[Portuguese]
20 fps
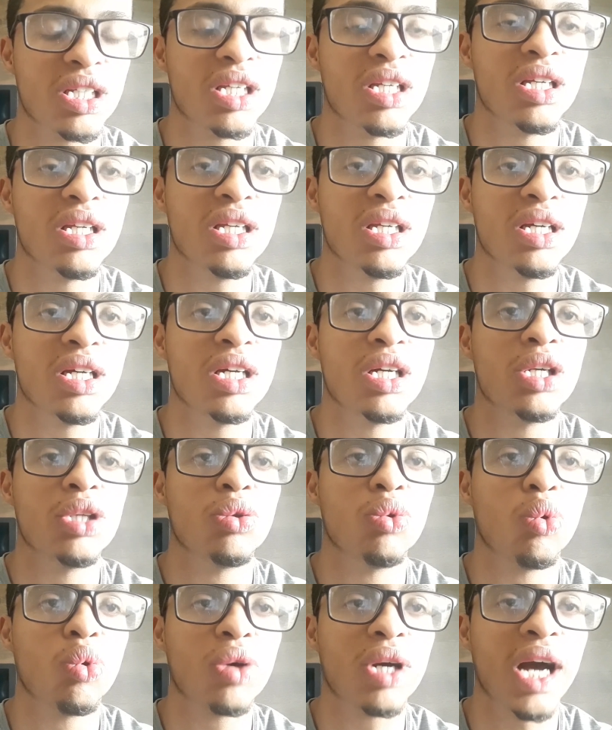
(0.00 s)
e
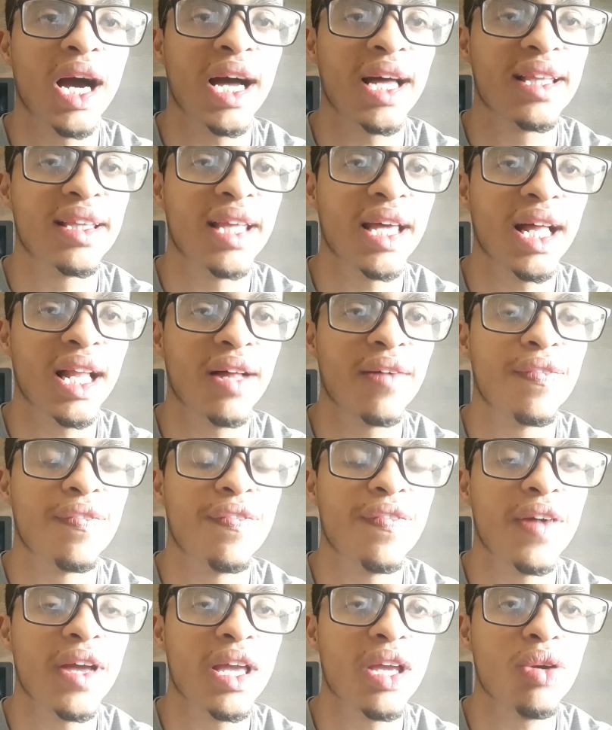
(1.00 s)
no lugar dela
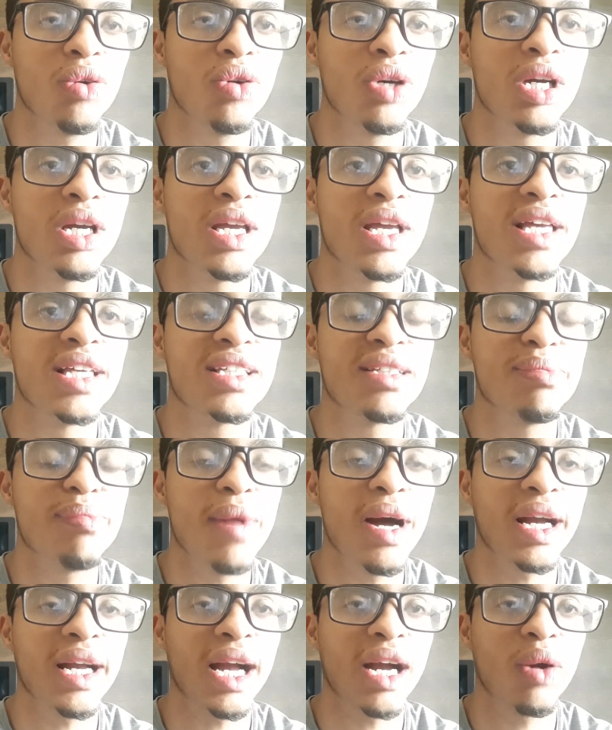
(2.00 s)
veio esse
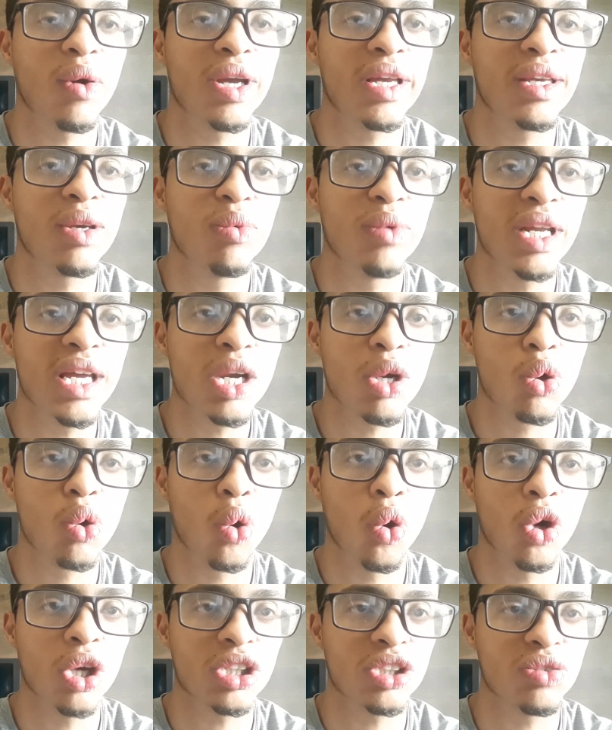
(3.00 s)
macaco aí que eu nem
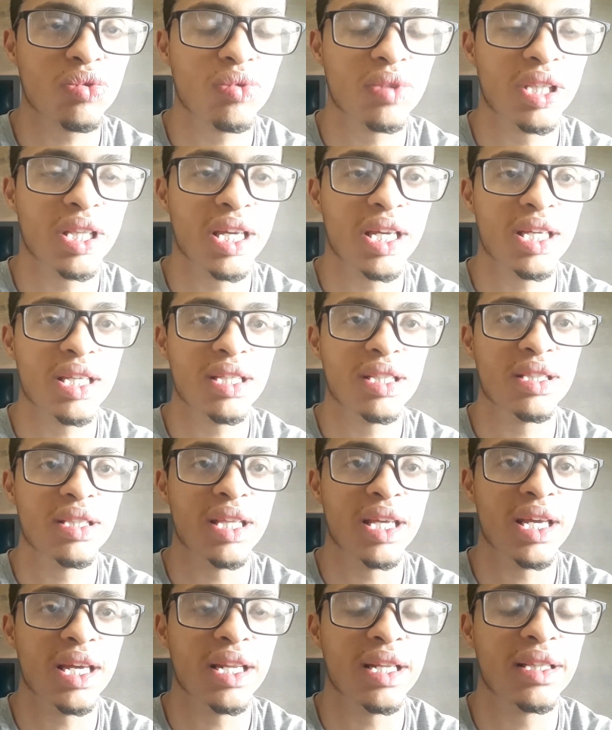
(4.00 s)
gosto de,
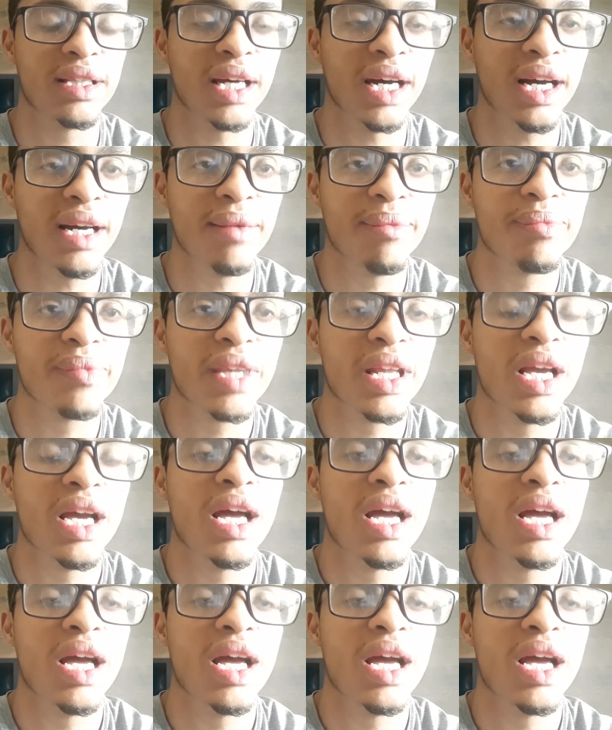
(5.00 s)
dele, tá?